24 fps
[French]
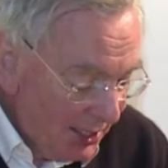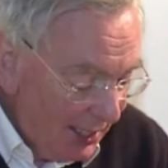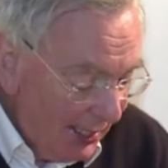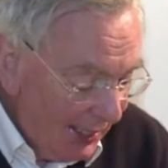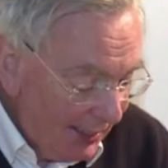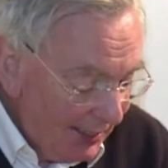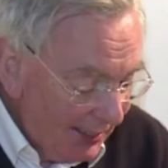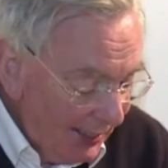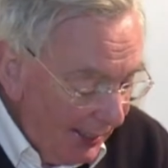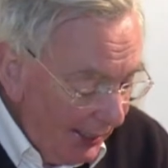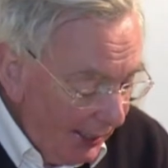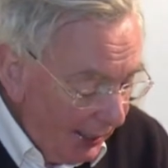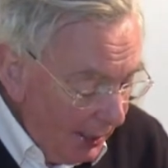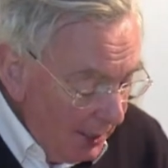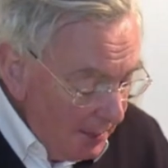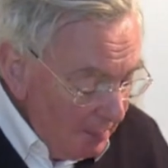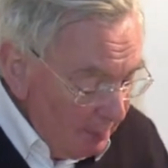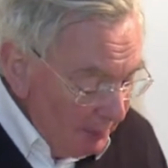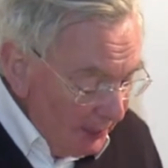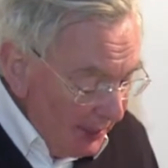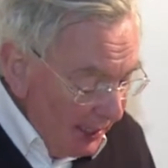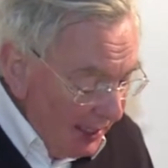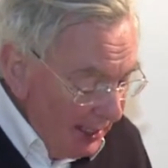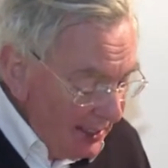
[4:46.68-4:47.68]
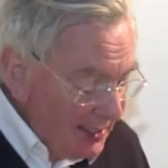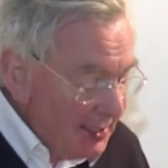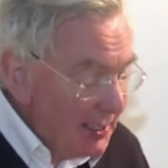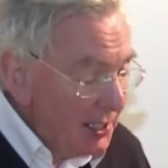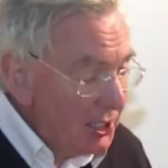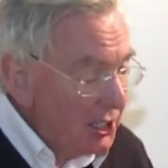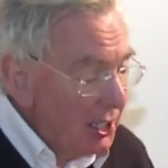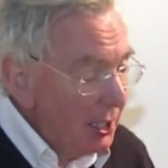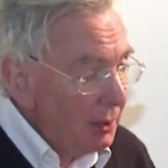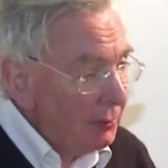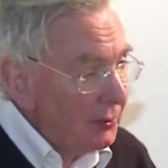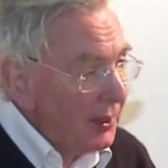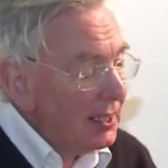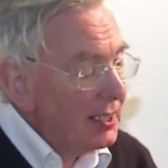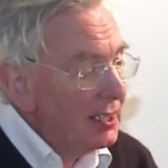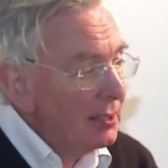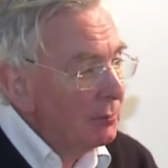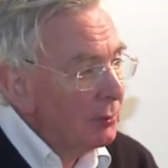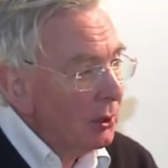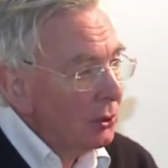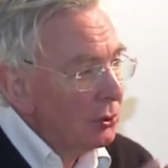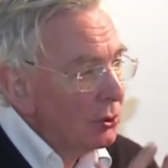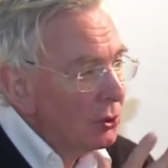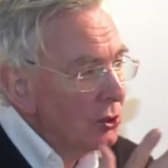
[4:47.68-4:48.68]
c'est la terre. Et il s'agit
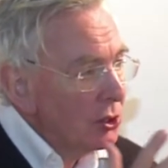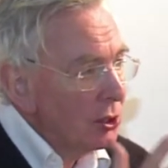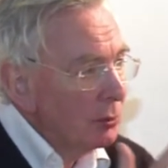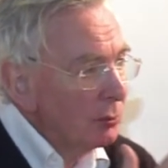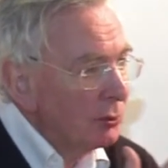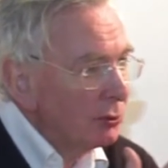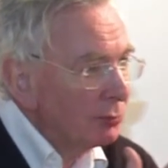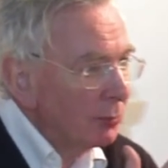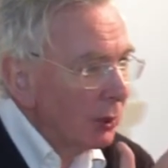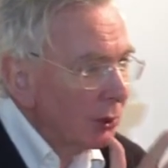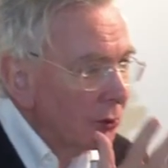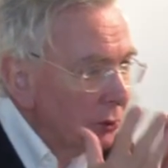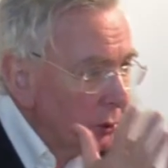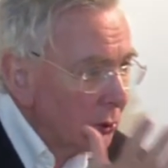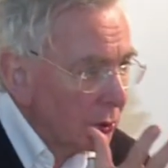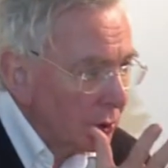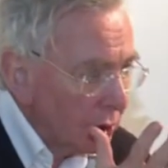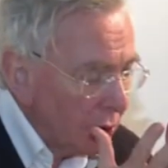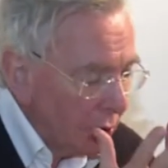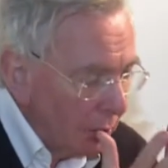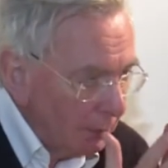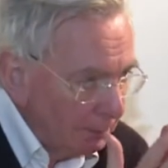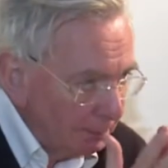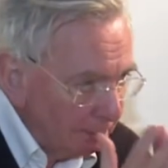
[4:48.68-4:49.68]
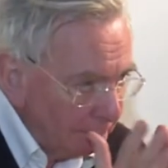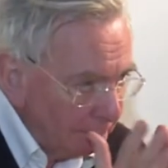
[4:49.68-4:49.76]
effectivement de ce mouvement. Donc,